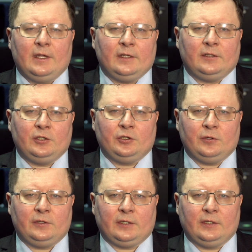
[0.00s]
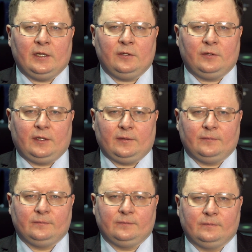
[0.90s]
Это еще и технологии.
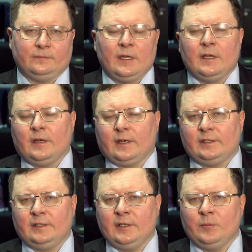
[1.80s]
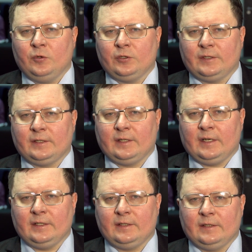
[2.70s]
Россия может
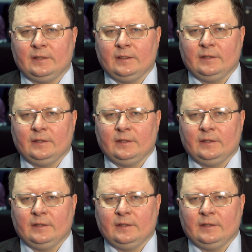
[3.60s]
стать